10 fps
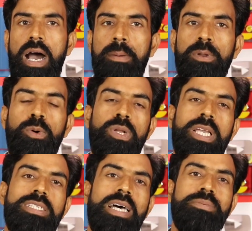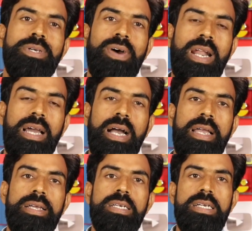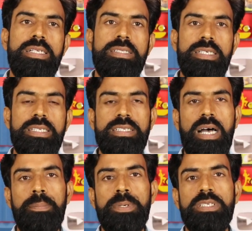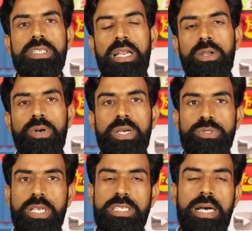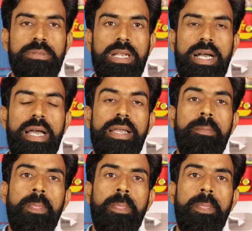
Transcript: आप लोड के हिसाब से वायर लगाएँ जैसे जहाँ पर जितना लोड है उसके हिसाब से लगाएँ